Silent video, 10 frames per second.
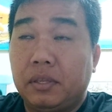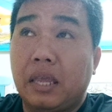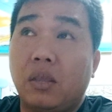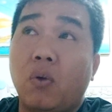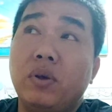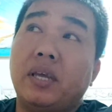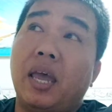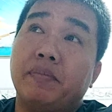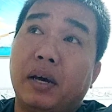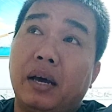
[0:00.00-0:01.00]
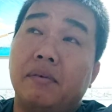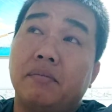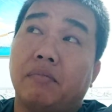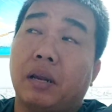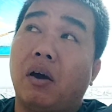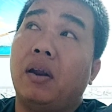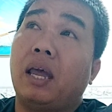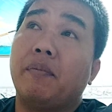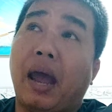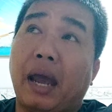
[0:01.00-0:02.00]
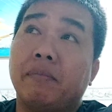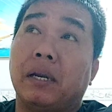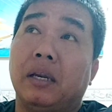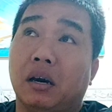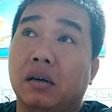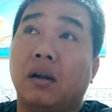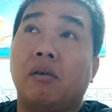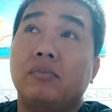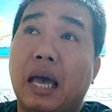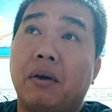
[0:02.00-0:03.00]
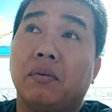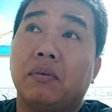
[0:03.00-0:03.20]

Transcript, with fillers: Chế chuối xiêm á mình nói anh em ăn bình thường nó không sao